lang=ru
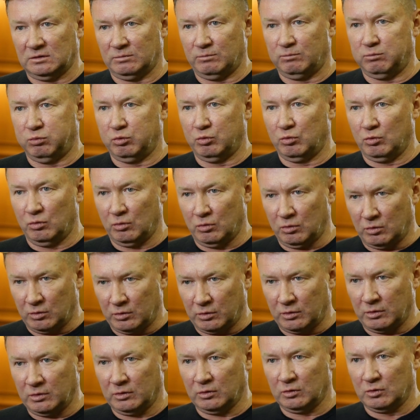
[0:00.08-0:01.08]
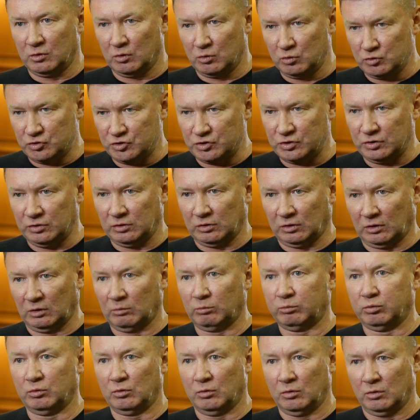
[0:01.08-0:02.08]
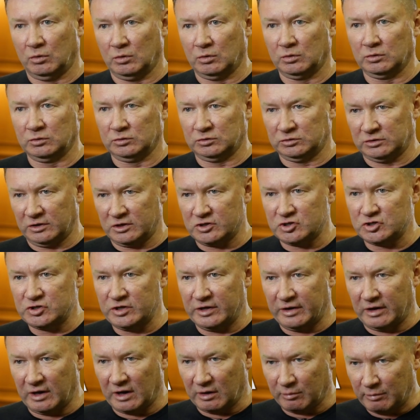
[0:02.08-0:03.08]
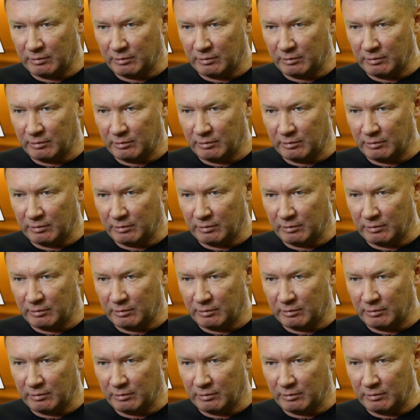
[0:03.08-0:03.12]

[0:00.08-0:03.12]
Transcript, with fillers: просто по круче и по страшнее